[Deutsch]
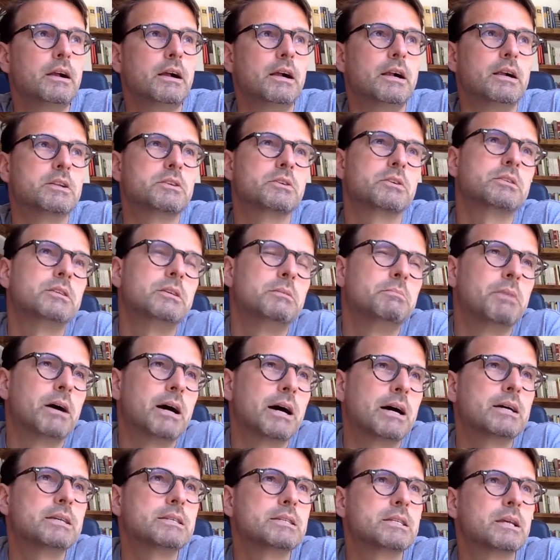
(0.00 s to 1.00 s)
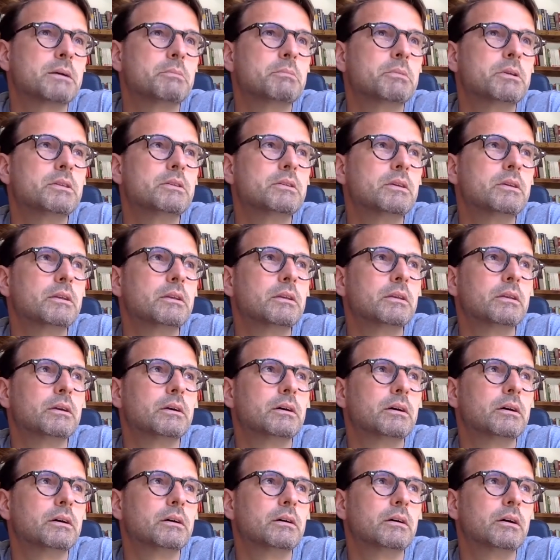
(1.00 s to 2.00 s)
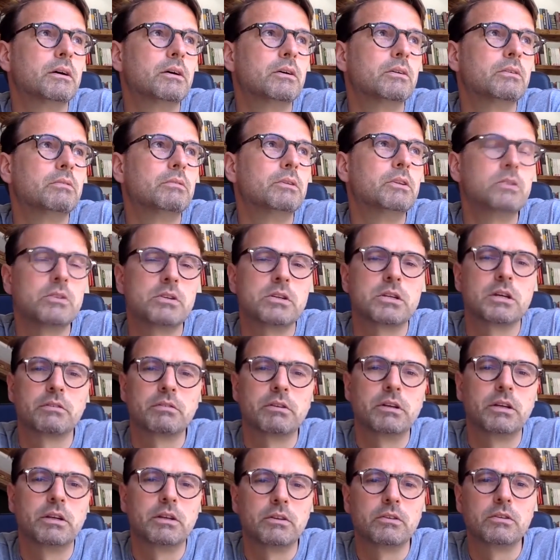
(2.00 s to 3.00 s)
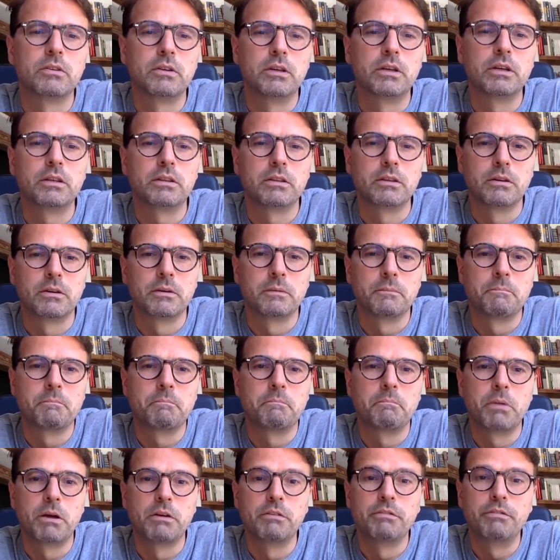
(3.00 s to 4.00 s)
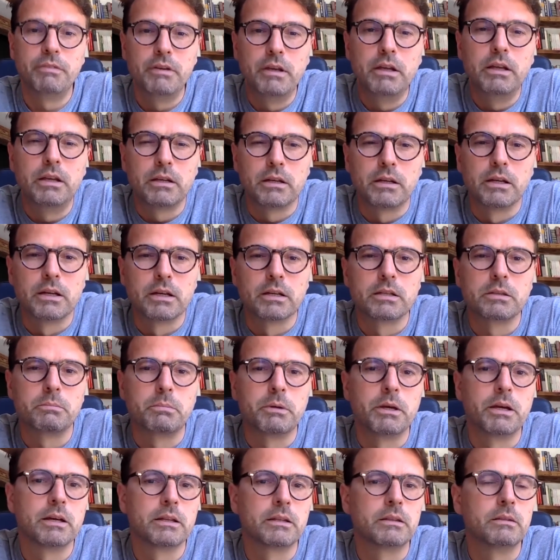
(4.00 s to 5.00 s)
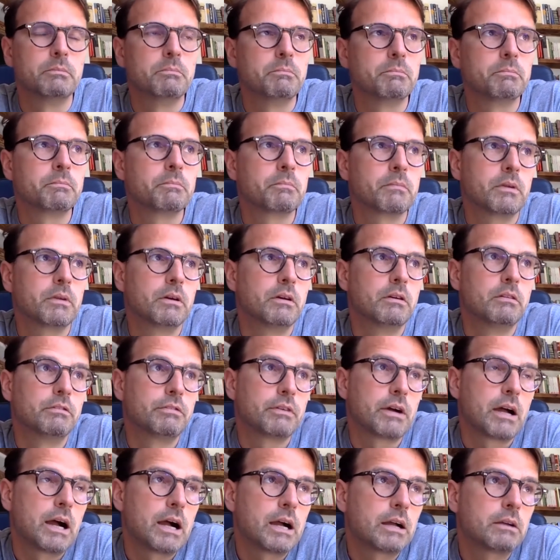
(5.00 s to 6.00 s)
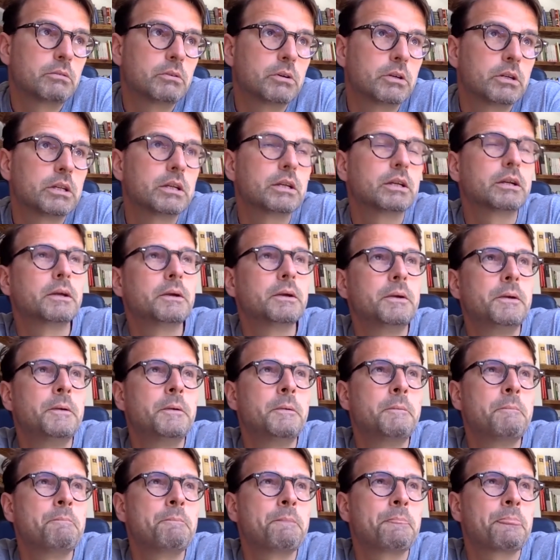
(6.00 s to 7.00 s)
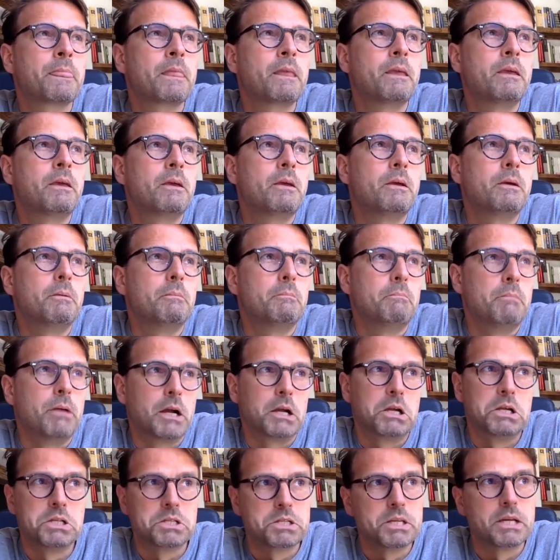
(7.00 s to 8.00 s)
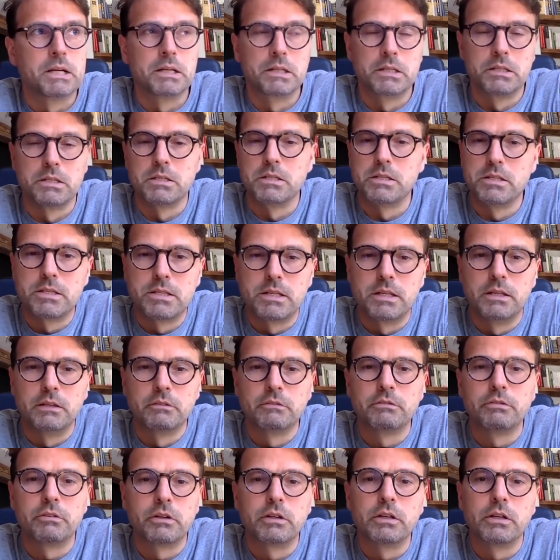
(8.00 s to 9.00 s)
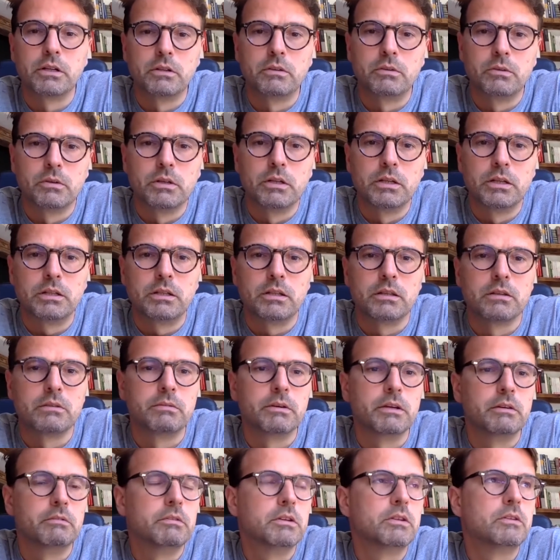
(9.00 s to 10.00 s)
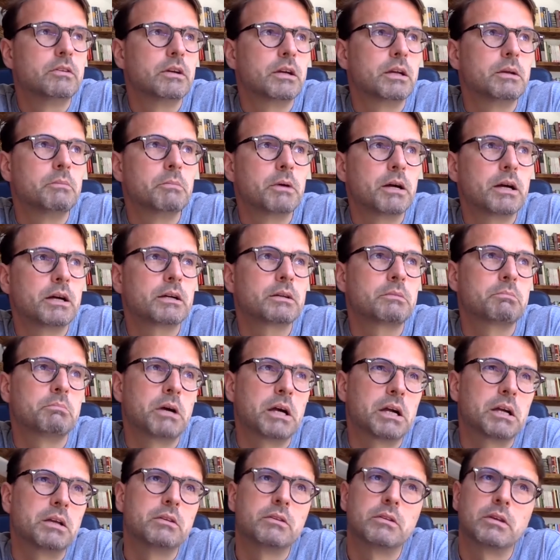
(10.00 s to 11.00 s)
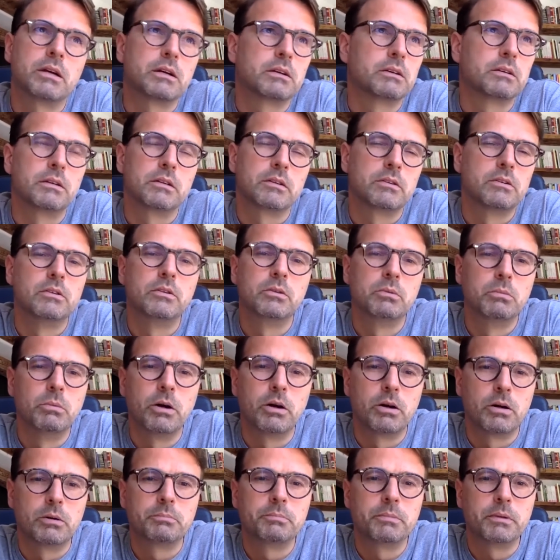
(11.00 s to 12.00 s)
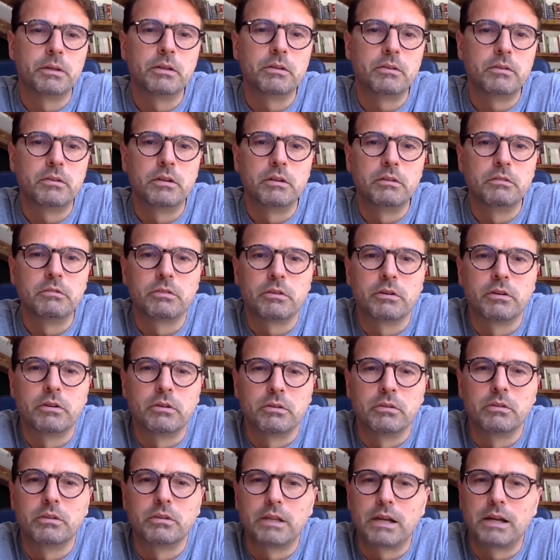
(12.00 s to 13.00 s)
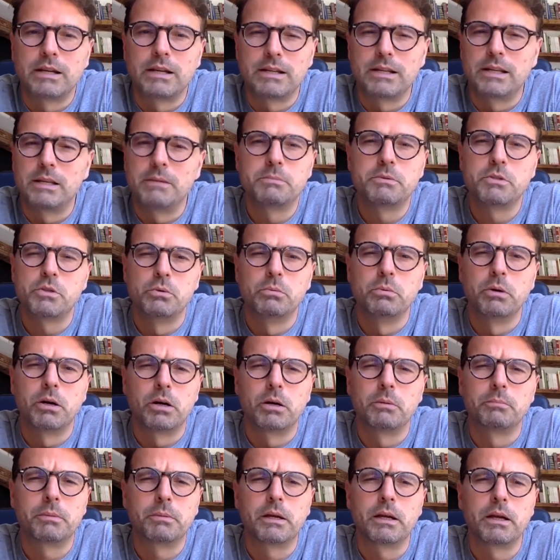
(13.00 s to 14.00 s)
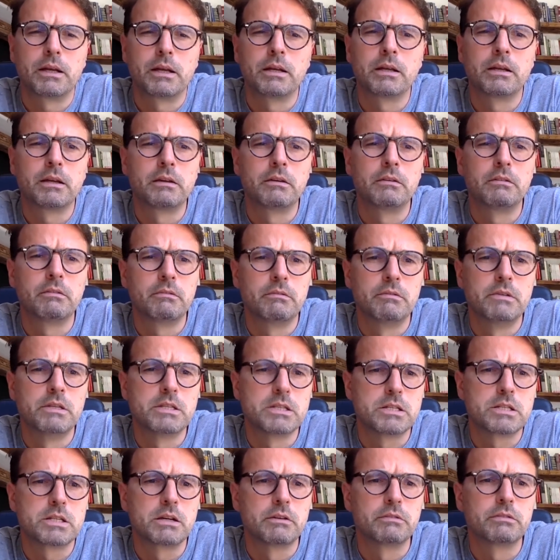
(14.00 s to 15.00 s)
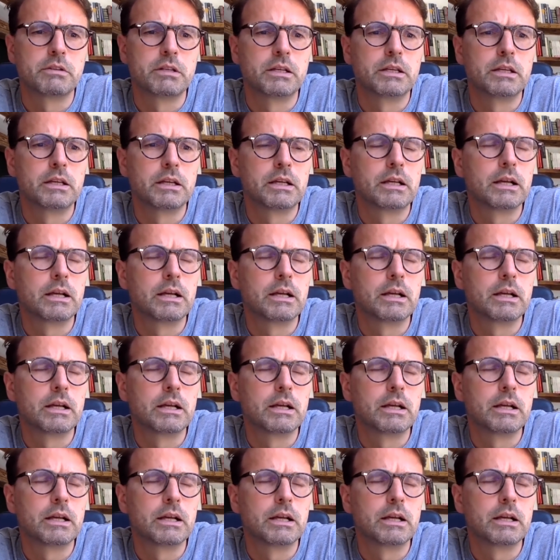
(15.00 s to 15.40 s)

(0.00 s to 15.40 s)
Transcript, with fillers: als auch die Maßnahmen sind äh, aus wissenschaftlicher Sicht ähm, bei vielen Experten äh, fragwürdig. Manche sagen, das ist sinnvoll, natürlich, deswegen wird es ja gemacht. Manche sagen, das ist überhaupt nicht sinnvoll und da gibt es überhaupt keine wissenschaftliche